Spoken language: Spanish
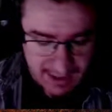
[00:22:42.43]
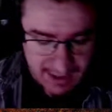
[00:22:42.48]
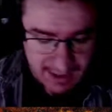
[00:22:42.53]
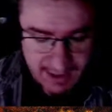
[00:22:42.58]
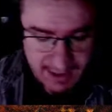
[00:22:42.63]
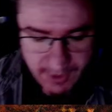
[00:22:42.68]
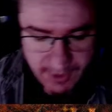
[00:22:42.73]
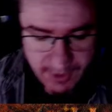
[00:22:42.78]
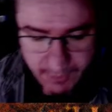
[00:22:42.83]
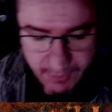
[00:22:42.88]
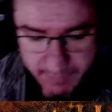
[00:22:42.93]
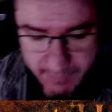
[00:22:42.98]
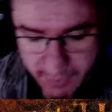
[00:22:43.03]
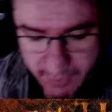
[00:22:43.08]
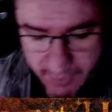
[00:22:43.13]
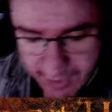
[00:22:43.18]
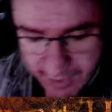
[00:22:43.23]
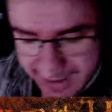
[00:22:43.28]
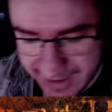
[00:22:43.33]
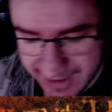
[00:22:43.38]
Y un
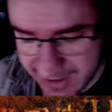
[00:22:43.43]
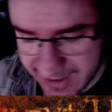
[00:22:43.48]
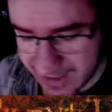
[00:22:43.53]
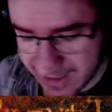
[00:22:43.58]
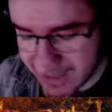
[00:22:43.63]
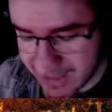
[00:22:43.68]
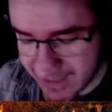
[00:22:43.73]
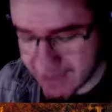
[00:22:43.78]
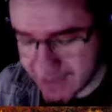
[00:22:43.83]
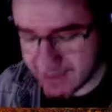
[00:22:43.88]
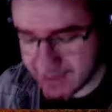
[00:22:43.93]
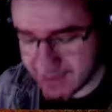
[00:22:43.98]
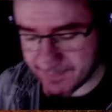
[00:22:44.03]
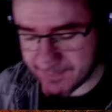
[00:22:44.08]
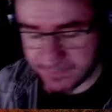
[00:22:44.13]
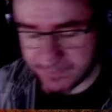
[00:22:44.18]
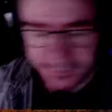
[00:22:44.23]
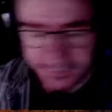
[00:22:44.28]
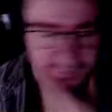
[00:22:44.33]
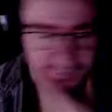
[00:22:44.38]
poco en general,
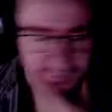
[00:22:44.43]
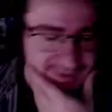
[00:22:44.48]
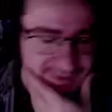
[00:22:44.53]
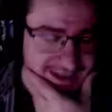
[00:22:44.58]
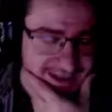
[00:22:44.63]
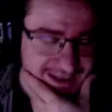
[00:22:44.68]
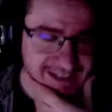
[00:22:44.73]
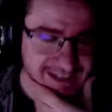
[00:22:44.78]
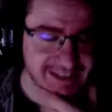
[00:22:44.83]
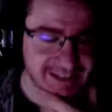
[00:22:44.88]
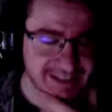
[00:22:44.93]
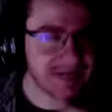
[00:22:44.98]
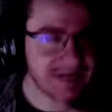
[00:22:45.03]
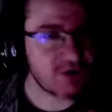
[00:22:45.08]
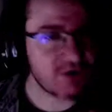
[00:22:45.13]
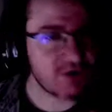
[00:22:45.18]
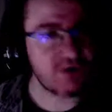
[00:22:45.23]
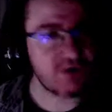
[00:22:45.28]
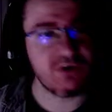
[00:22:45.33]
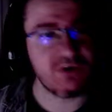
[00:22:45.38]
ese es el
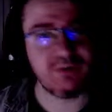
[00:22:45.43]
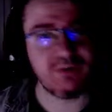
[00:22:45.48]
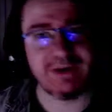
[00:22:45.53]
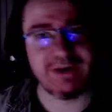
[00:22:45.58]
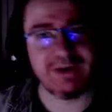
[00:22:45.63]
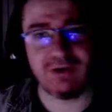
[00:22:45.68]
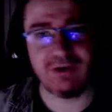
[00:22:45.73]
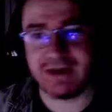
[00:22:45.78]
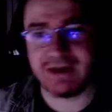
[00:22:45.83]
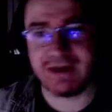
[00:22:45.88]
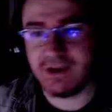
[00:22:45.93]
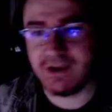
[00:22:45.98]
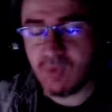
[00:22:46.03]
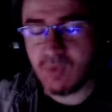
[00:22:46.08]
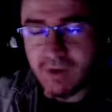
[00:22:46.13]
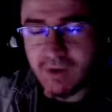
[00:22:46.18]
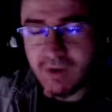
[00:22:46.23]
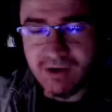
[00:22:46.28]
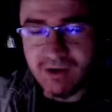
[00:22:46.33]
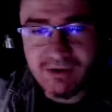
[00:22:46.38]
rollo, ¿no? Veo, el
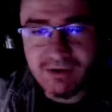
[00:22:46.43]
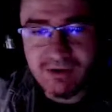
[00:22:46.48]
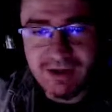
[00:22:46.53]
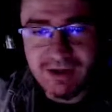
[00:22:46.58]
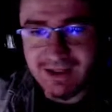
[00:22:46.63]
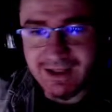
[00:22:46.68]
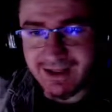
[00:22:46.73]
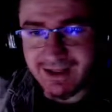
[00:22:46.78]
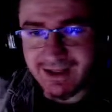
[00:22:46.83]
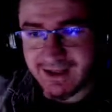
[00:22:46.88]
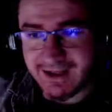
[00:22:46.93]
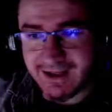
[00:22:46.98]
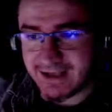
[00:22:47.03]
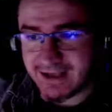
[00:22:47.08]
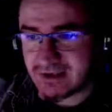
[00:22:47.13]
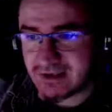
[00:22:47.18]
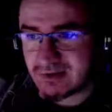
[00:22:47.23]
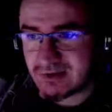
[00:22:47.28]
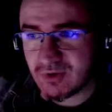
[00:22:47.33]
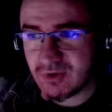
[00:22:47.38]
juego
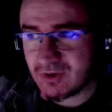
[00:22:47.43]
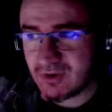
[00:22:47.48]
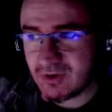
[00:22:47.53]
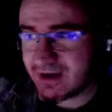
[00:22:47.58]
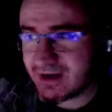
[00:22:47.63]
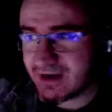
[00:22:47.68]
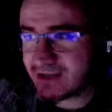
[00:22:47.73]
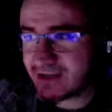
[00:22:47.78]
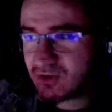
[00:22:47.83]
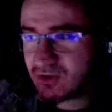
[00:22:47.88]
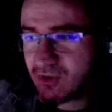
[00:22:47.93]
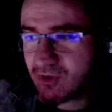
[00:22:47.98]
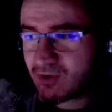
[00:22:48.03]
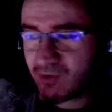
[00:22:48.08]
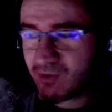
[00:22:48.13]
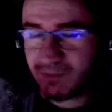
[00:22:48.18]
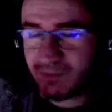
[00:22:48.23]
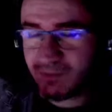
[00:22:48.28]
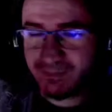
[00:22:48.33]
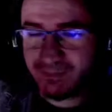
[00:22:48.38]
es todo el rato
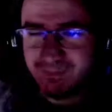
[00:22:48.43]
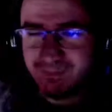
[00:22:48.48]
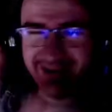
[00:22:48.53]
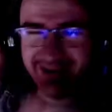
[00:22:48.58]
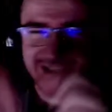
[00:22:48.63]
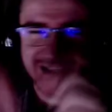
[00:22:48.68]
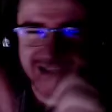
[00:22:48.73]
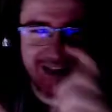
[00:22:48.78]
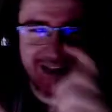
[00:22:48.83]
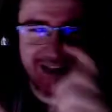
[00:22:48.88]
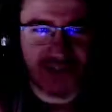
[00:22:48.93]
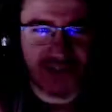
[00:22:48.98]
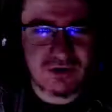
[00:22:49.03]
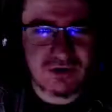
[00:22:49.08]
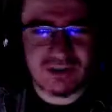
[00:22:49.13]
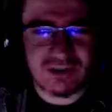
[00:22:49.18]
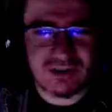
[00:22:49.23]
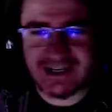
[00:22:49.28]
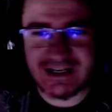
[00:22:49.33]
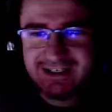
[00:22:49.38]
como pequeñas
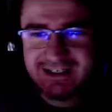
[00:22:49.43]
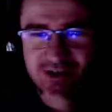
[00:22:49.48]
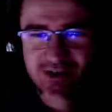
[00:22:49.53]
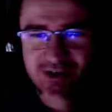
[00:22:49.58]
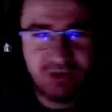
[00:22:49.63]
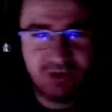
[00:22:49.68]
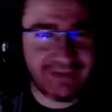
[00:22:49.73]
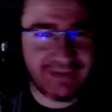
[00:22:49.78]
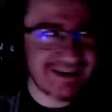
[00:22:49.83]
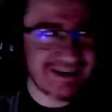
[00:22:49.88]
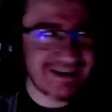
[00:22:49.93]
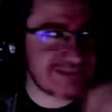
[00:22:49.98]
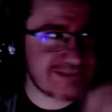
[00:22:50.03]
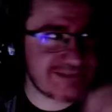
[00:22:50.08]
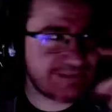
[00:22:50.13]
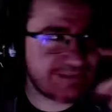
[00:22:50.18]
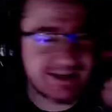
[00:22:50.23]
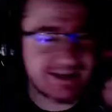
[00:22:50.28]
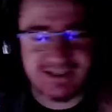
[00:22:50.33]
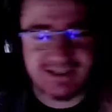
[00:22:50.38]
cosas, nombres
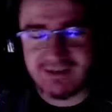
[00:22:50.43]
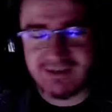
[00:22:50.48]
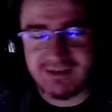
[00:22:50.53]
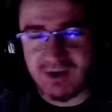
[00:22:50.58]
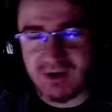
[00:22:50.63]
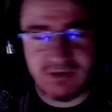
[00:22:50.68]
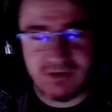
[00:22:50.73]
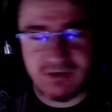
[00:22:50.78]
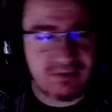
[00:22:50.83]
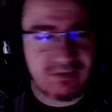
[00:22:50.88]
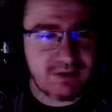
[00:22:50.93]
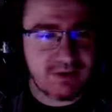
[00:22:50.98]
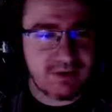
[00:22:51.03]
casi, ¿no?